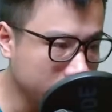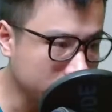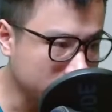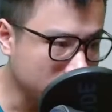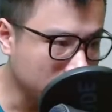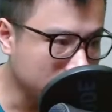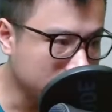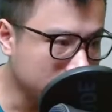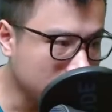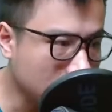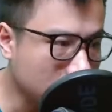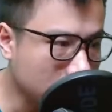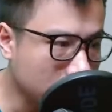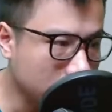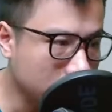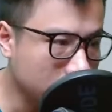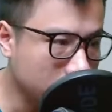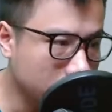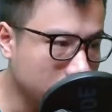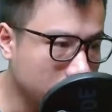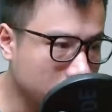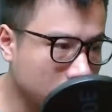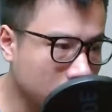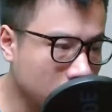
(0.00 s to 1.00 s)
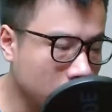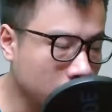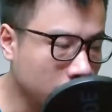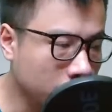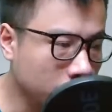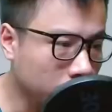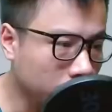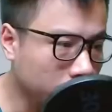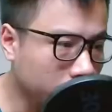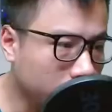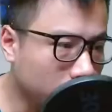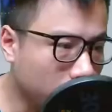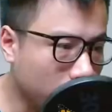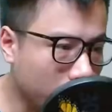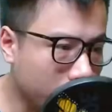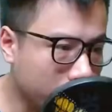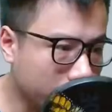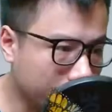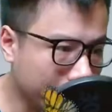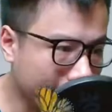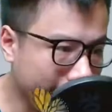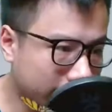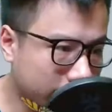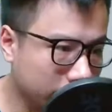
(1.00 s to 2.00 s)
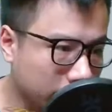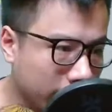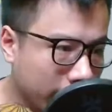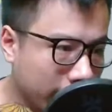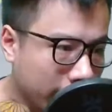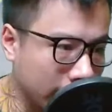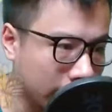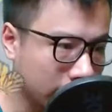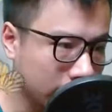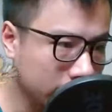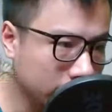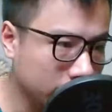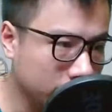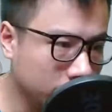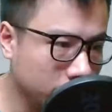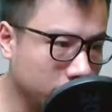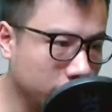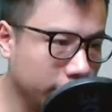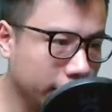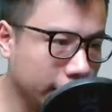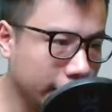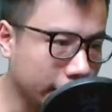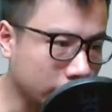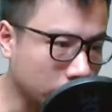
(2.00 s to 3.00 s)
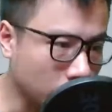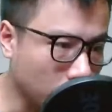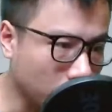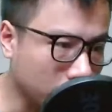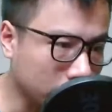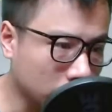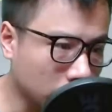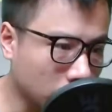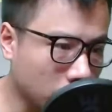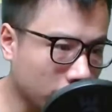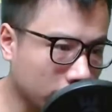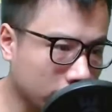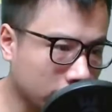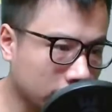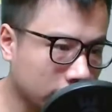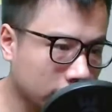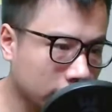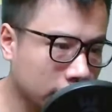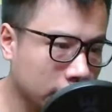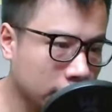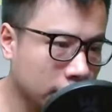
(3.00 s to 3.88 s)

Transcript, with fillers: Rắc rắc, huyết quang loan tỏa, huyết ảnh quần quận.